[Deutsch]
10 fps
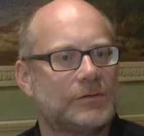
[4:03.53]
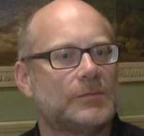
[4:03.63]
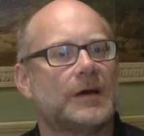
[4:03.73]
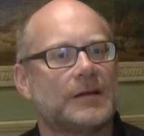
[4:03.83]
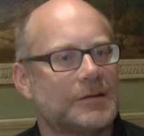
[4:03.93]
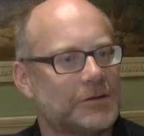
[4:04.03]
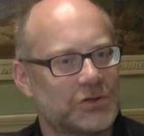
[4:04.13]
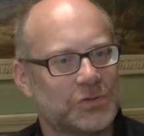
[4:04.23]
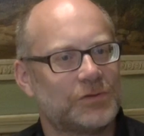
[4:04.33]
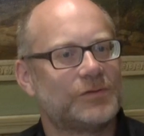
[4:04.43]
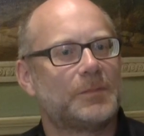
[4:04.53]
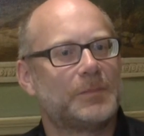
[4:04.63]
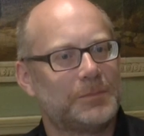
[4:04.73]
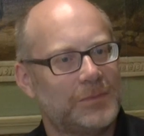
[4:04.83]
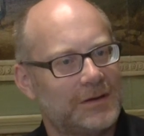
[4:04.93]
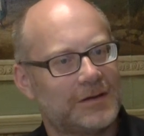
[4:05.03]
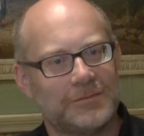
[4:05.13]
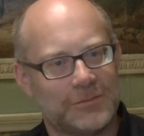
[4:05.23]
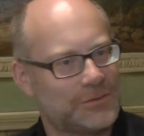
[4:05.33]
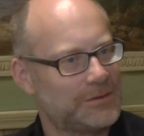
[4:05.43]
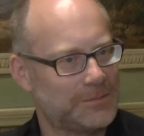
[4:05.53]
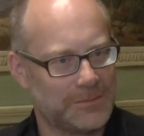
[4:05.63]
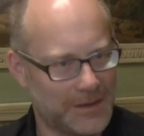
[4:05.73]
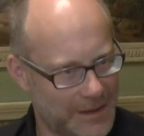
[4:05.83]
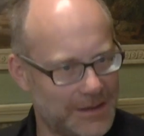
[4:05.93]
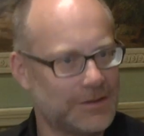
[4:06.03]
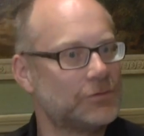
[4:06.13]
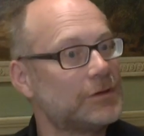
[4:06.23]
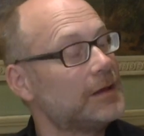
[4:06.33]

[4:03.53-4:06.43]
Also man hat dann einen Stoß Papiere, wo eben jeder,